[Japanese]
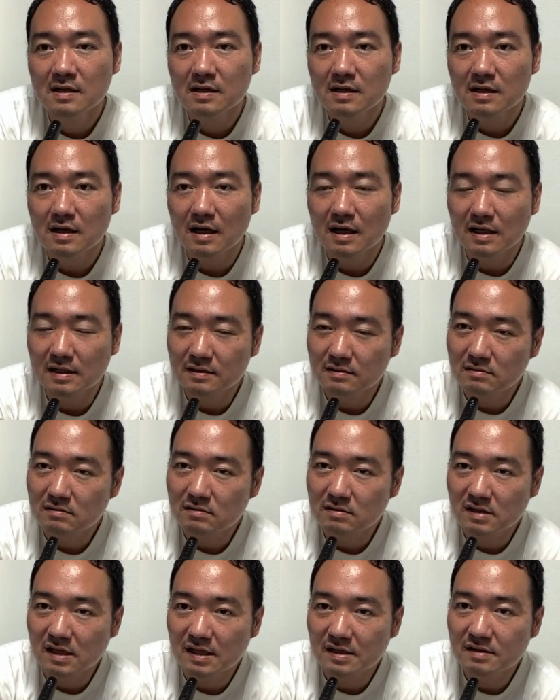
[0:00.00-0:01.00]
あ
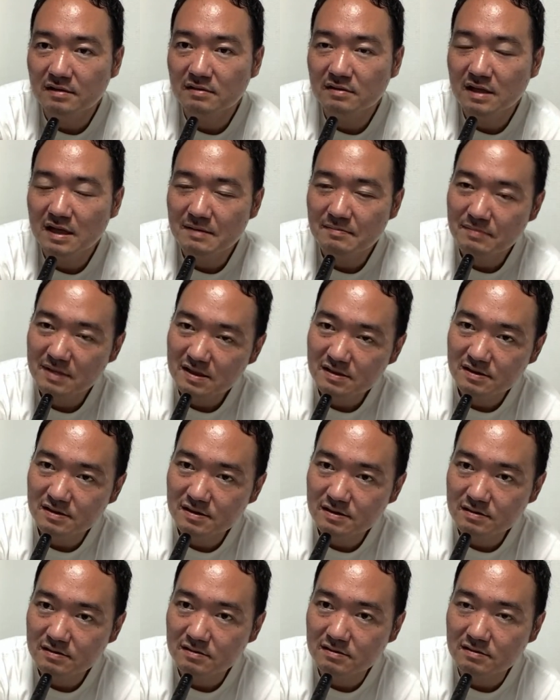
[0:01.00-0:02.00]
の、結局
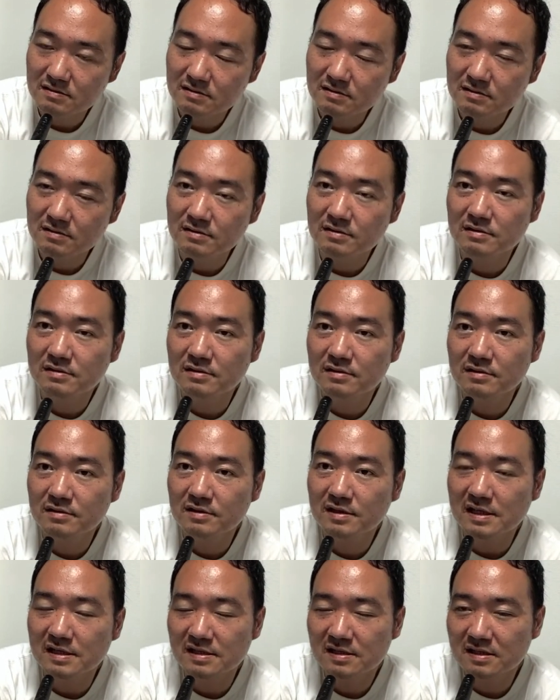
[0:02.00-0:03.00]
ナンバー2
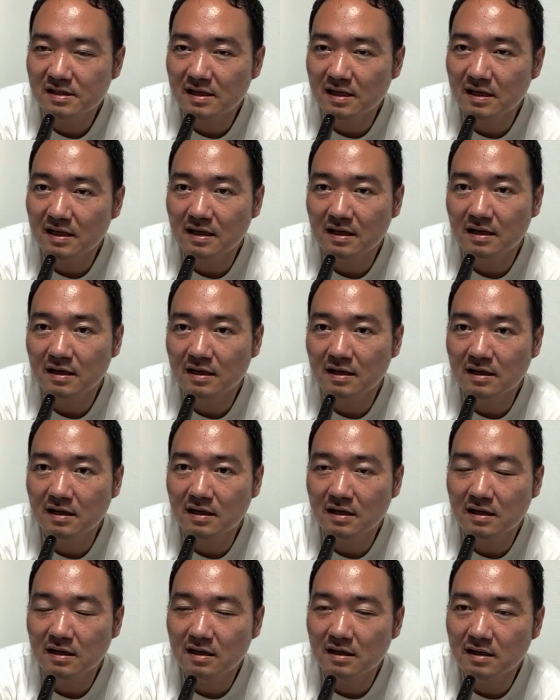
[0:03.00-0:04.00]
でしか
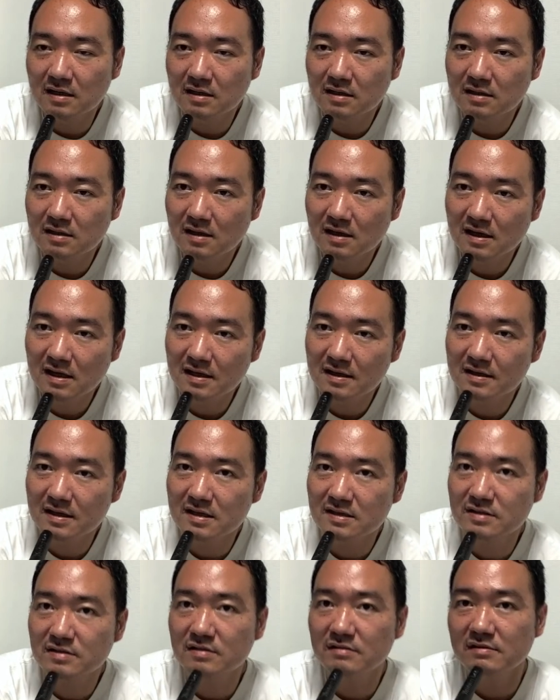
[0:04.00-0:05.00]
あなかった。
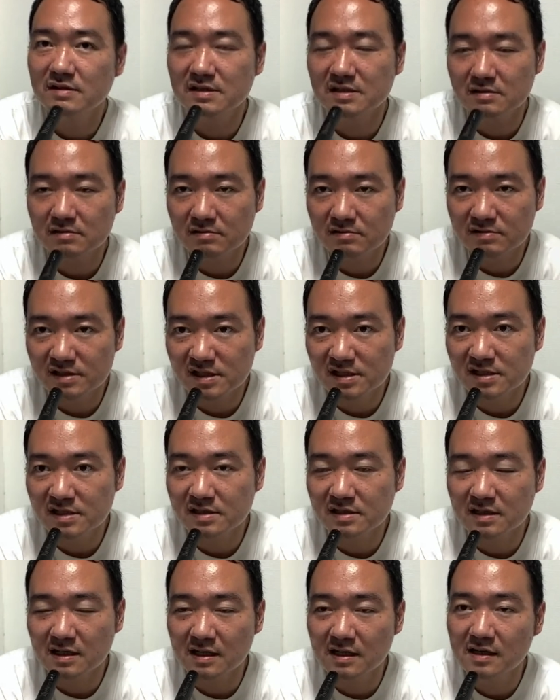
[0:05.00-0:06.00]
それはご自
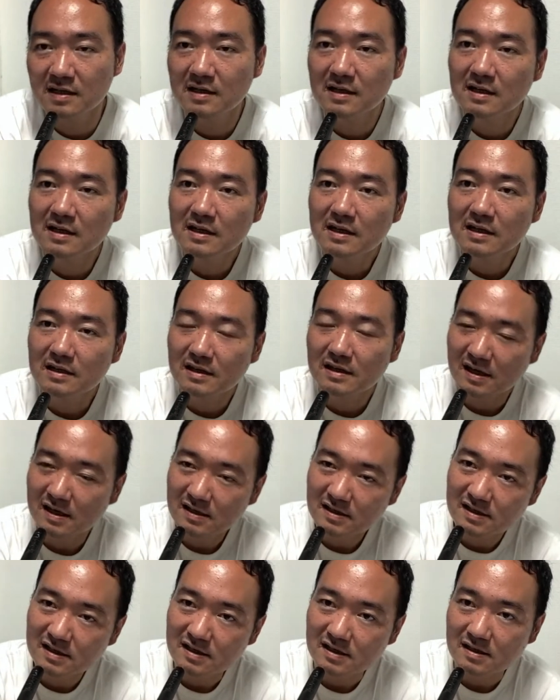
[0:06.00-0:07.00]
身が、やは
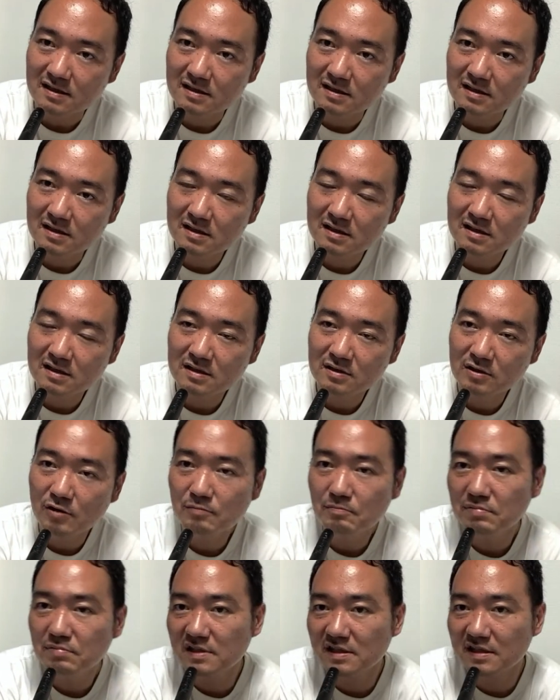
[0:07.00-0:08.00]
り、
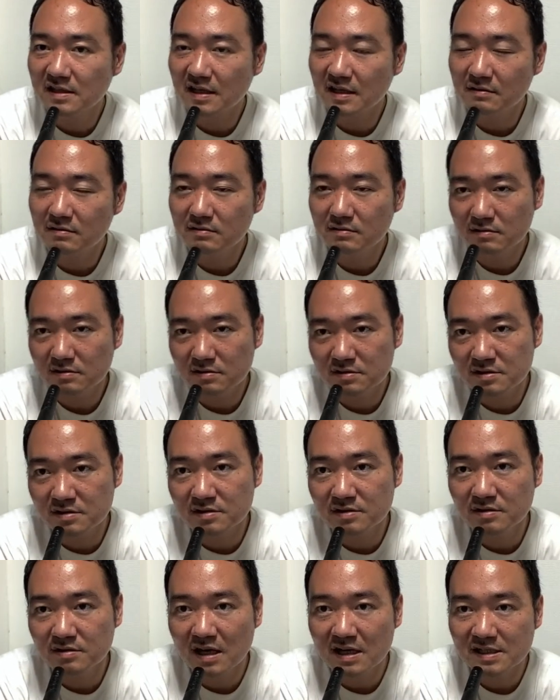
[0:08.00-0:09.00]
トップに立とうとす
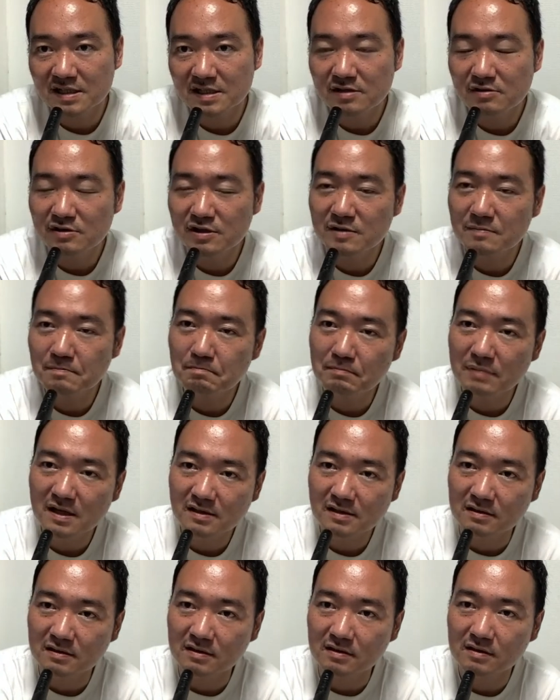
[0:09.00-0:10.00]
ると足を引っ張
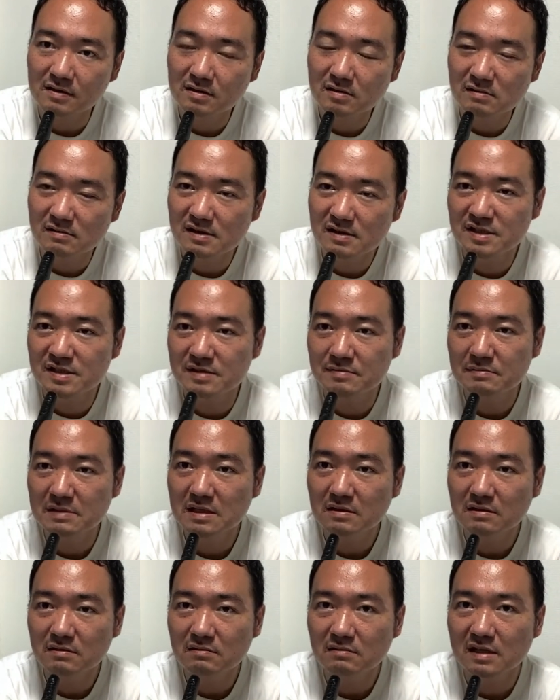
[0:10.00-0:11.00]
る。これは自民
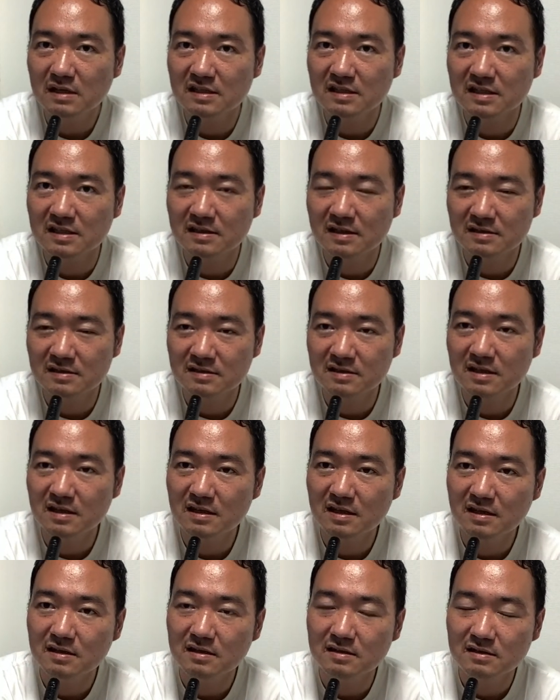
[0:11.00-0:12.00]
党内にたくさ
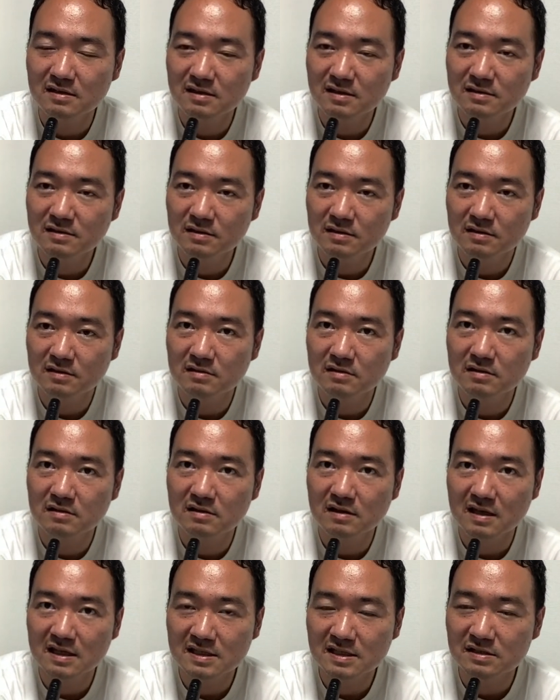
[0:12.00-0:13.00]
んいる
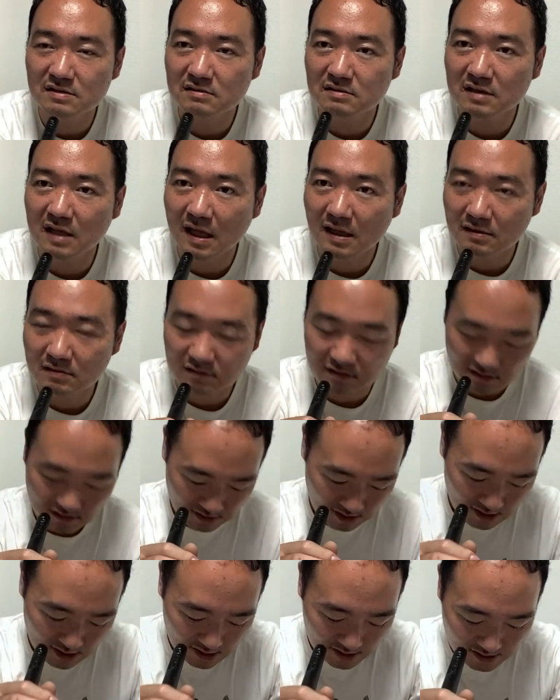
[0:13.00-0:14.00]
麻生太郎
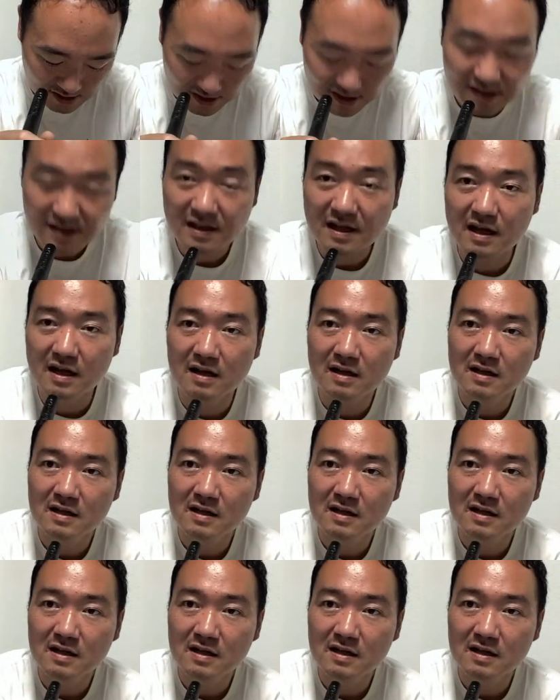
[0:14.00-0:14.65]
的な、